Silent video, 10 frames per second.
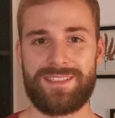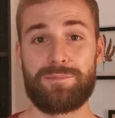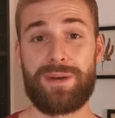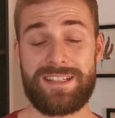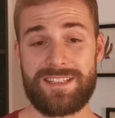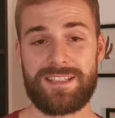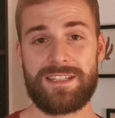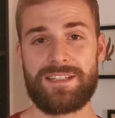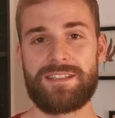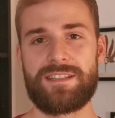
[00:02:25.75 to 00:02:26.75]
Die
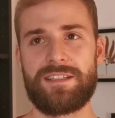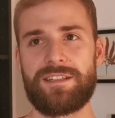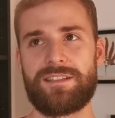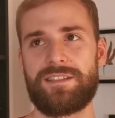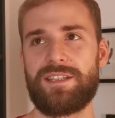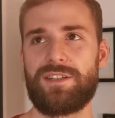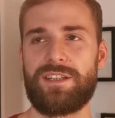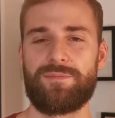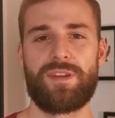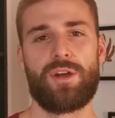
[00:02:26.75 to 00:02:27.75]
besten sind
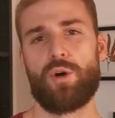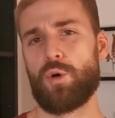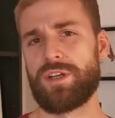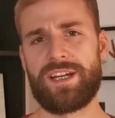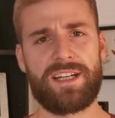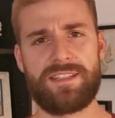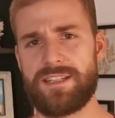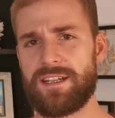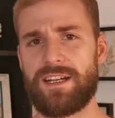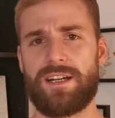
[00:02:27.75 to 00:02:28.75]
die
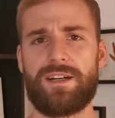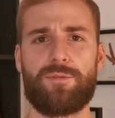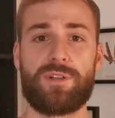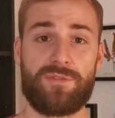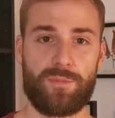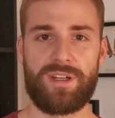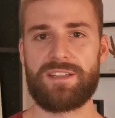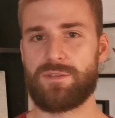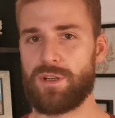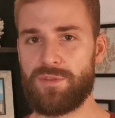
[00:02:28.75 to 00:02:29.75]
180er,
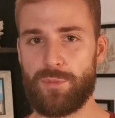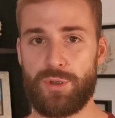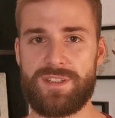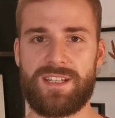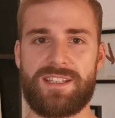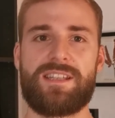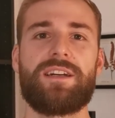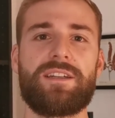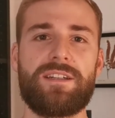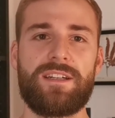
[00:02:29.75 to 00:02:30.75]
185, 195er
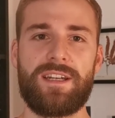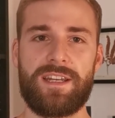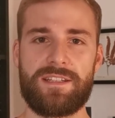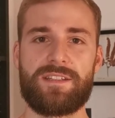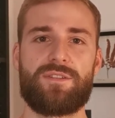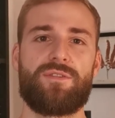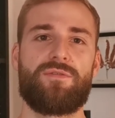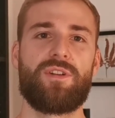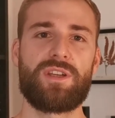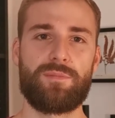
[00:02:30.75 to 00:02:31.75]
Serie. Die sind
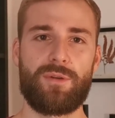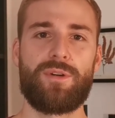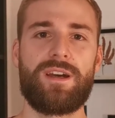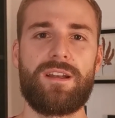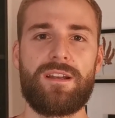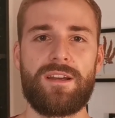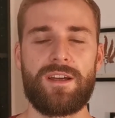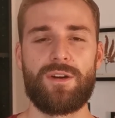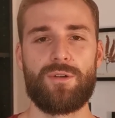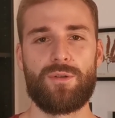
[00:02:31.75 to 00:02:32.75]
völlig manuell
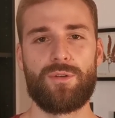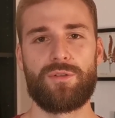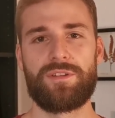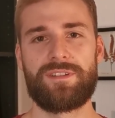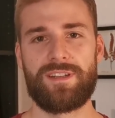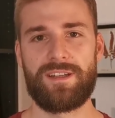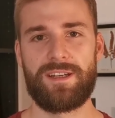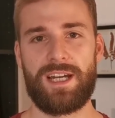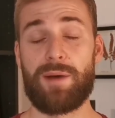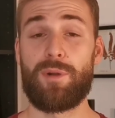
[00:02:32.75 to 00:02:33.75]
und
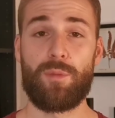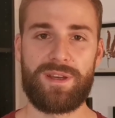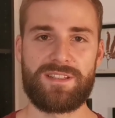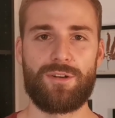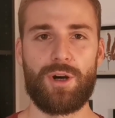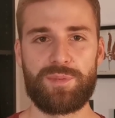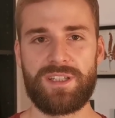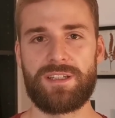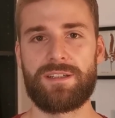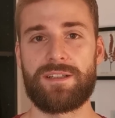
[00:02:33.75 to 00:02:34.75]
äh, haben auch bessere
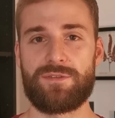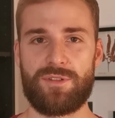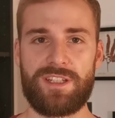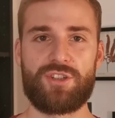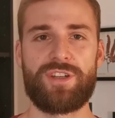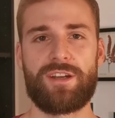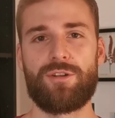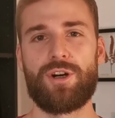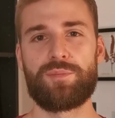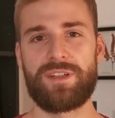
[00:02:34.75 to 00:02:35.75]
Optiken, also
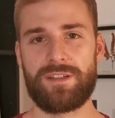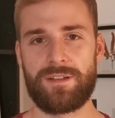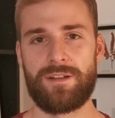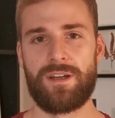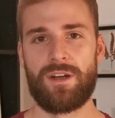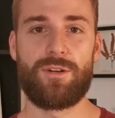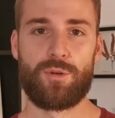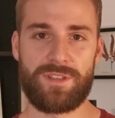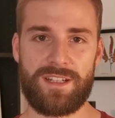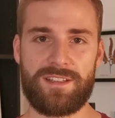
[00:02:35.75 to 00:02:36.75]
lichtstärkere Optiken. Die
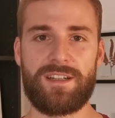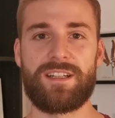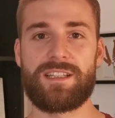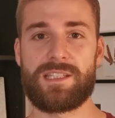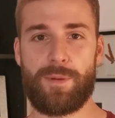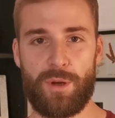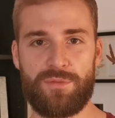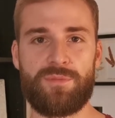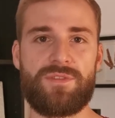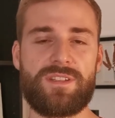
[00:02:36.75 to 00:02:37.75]
100er,
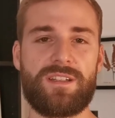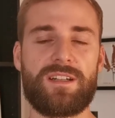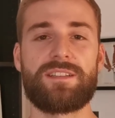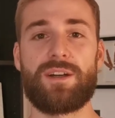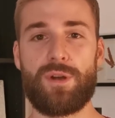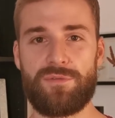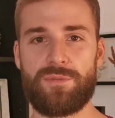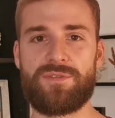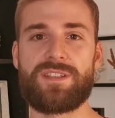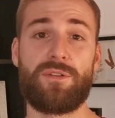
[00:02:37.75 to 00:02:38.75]
250er,
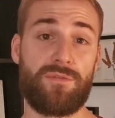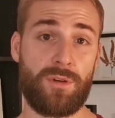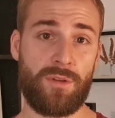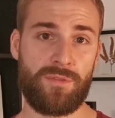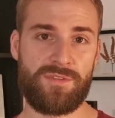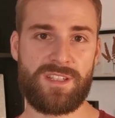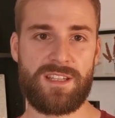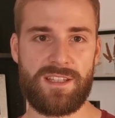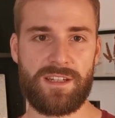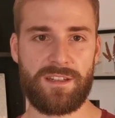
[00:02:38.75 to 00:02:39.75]
350er und
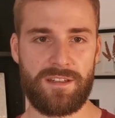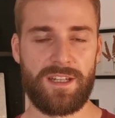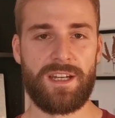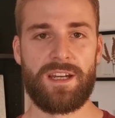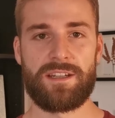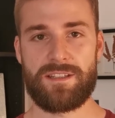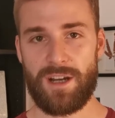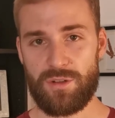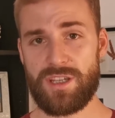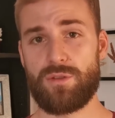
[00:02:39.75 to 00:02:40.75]
450er Serie
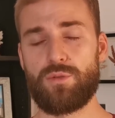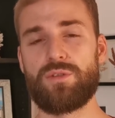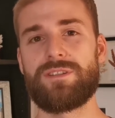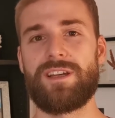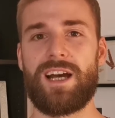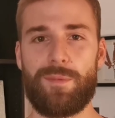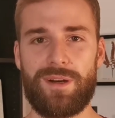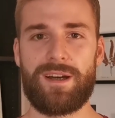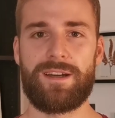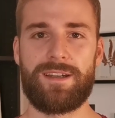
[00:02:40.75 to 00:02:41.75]
sind auch sehr gut,
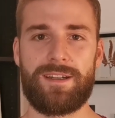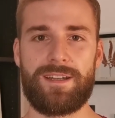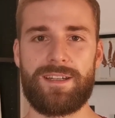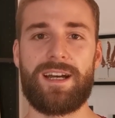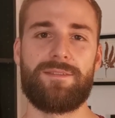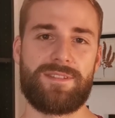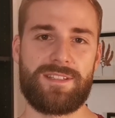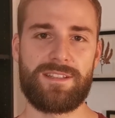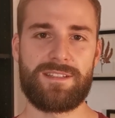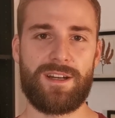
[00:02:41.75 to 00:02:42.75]
aber äh, ja,
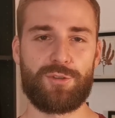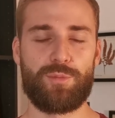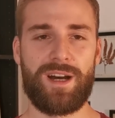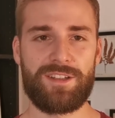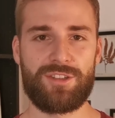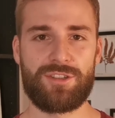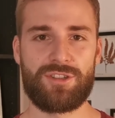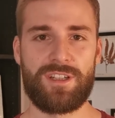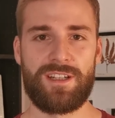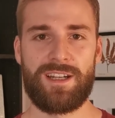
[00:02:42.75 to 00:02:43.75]
sind
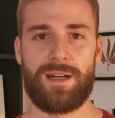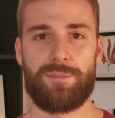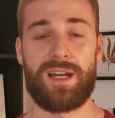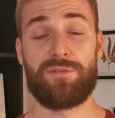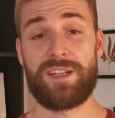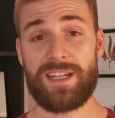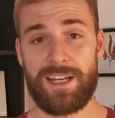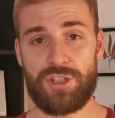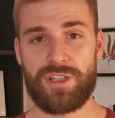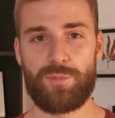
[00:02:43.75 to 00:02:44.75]
automatisch, hat weniger
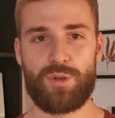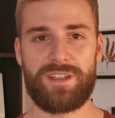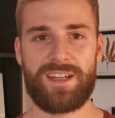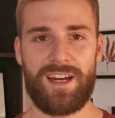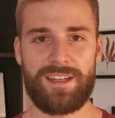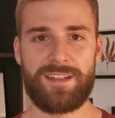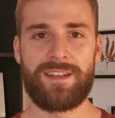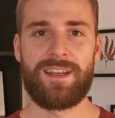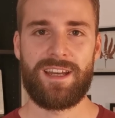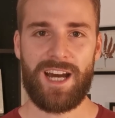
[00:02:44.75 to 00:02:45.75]

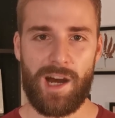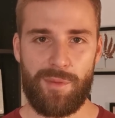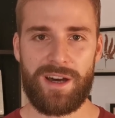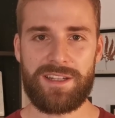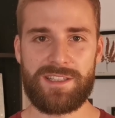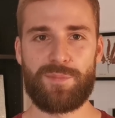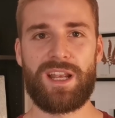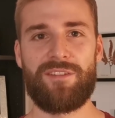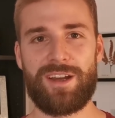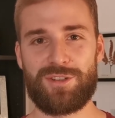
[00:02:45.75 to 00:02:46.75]
Einstellmöglichkeiten, aber die sind
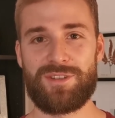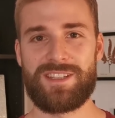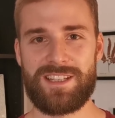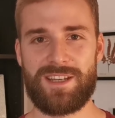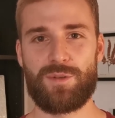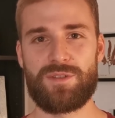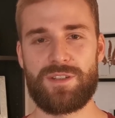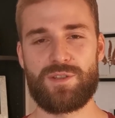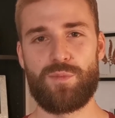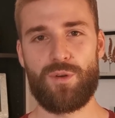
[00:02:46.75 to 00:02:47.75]
mittlerweile schon sehr, sehr
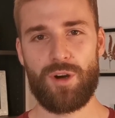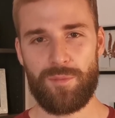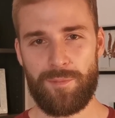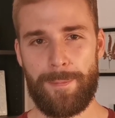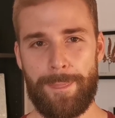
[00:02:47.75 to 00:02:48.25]
günstig zu bekommen.